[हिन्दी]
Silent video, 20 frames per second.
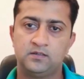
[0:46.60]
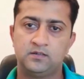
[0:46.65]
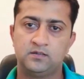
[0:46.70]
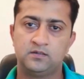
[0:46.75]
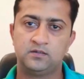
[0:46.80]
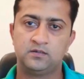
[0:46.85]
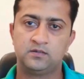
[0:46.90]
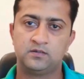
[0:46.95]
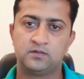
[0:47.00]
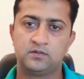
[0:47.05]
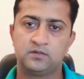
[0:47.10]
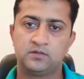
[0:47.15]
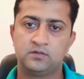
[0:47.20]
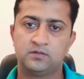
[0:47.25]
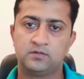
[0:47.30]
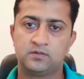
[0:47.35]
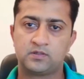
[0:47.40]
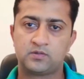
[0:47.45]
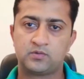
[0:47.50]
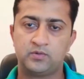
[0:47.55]
और
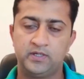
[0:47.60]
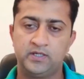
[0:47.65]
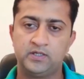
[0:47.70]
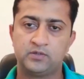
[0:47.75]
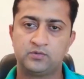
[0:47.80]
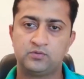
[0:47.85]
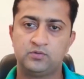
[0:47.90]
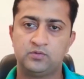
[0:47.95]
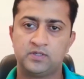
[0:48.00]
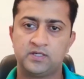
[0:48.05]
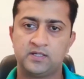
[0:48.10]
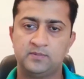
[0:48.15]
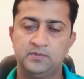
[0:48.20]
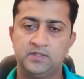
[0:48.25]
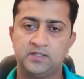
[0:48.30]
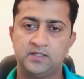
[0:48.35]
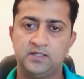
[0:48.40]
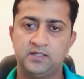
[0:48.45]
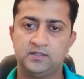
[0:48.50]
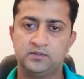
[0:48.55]
कोयटा को अगर हम
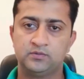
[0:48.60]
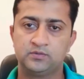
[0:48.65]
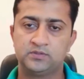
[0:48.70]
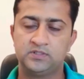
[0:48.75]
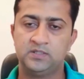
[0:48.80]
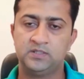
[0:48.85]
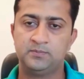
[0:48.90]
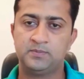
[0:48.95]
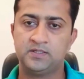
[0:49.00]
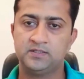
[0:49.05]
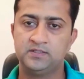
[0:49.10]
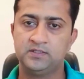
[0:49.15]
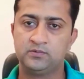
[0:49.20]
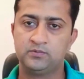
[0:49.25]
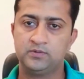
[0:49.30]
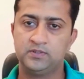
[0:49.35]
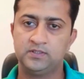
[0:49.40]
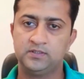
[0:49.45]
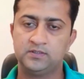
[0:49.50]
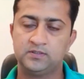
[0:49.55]
देखें तो उसकी आबादी
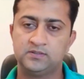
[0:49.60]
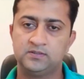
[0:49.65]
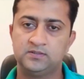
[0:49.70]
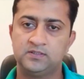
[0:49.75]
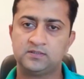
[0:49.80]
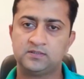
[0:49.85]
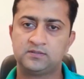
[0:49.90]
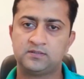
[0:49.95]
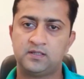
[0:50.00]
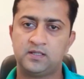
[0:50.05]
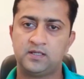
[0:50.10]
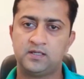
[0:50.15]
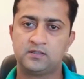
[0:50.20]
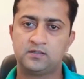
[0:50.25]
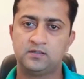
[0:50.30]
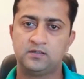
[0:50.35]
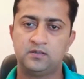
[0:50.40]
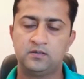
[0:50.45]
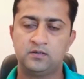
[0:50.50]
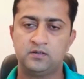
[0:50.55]
कोई दस
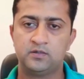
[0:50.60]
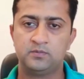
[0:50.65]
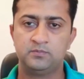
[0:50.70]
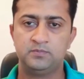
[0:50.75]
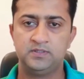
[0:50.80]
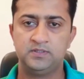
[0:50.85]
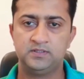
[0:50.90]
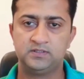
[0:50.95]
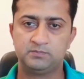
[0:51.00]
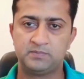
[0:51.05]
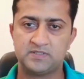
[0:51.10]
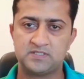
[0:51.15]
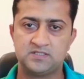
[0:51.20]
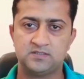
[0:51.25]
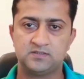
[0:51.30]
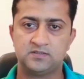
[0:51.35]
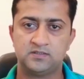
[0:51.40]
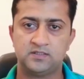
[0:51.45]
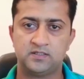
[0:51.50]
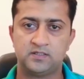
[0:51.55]
लाख और बीस
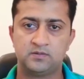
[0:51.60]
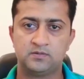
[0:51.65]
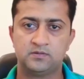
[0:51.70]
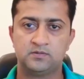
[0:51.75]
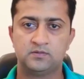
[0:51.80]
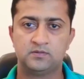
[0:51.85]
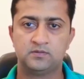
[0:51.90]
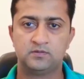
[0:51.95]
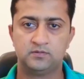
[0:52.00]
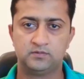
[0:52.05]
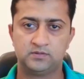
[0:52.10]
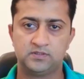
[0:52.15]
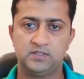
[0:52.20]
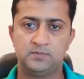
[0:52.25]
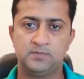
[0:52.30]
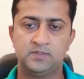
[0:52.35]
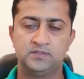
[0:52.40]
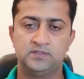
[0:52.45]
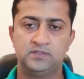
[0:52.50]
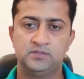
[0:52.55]
पच्चीस हज़ार उसकी
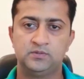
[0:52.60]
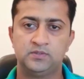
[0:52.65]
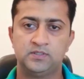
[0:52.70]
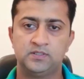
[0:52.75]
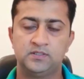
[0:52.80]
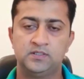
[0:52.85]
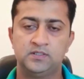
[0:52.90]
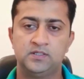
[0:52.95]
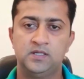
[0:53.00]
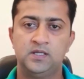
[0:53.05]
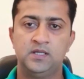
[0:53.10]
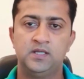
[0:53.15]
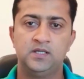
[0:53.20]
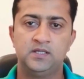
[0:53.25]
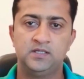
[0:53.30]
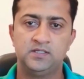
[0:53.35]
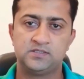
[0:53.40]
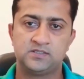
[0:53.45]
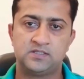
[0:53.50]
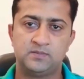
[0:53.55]
आबादी जो है
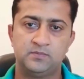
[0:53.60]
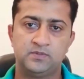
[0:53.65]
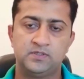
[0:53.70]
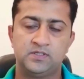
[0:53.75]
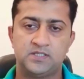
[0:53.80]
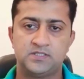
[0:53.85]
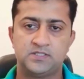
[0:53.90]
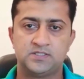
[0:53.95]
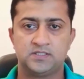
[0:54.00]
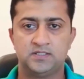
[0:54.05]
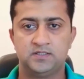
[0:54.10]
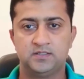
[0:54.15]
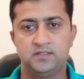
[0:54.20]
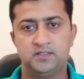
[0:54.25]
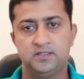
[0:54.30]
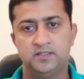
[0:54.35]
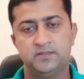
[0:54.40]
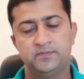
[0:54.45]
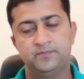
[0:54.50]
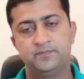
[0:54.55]
इस टाइम टच कर
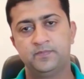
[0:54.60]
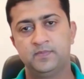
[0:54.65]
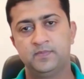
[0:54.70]
रही है